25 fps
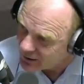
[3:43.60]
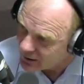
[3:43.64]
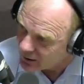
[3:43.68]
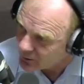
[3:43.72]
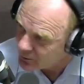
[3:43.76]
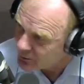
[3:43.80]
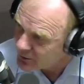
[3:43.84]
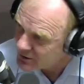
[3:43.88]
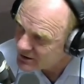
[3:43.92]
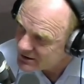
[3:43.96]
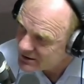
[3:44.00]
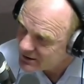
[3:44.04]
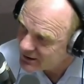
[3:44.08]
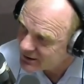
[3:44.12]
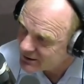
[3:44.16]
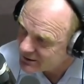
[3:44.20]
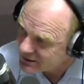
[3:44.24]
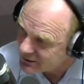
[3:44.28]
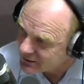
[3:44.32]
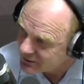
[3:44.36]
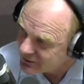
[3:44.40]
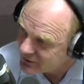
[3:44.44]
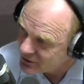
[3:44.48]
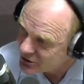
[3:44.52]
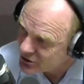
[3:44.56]

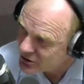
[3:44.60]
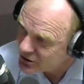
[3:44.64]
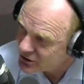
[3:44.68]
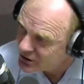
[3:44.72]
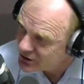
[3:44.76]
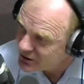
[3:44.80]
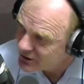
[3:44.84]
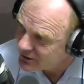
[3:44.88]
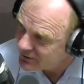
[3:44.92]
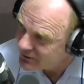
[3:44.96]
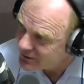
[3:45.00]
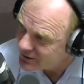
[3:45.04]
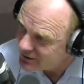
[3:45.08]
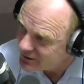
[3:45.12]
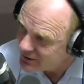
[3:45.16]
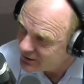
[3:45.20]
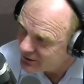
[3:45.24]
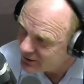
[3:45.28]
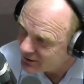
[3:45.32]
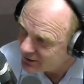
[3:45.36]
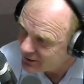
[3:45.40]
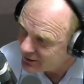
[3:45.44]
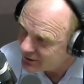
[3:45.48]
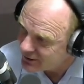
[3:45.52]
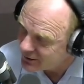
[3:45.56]
компенсация движения
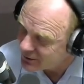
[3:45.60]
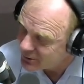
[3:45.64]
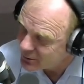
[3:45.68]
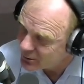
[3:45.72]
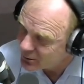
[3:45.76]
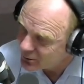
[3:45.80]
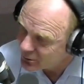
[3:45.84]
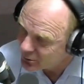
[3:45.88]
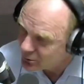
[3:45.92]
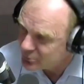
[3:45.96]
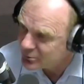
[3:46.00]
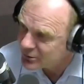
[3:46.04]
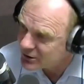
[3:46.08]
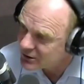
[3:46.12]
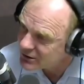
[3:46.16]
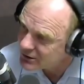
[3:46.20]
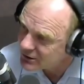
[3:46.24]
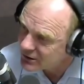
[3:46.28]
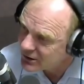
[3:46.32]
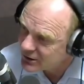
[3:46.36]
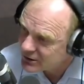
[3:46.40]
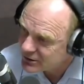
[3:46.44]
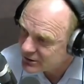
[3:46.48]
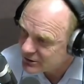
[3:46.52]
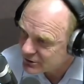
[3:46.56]
водителей. Но ну,
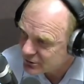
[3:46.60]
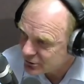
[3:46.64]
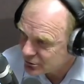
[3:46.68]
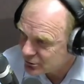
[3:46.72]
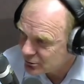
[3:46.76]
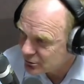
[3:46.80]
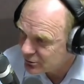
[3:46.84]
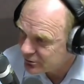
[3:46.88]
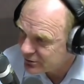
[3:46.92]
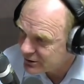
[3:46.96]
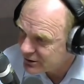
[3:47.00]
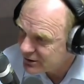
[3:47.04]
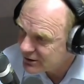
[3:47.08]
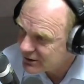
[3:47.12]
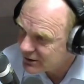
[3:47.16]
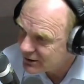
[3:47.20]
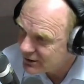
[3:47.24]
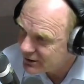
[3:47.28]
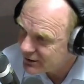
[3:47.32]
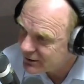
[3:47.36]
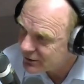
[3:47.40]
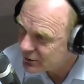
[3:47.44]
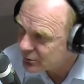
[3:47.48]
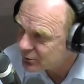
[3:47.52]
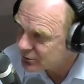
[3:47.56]
мне кажется, что
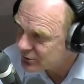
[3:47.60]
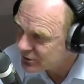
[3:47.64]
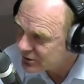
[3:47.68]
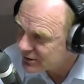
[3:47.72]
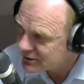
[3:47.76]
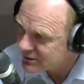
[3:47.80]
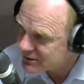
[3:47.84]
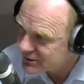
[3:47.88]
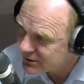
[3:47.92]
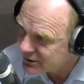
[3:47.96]
водители это уже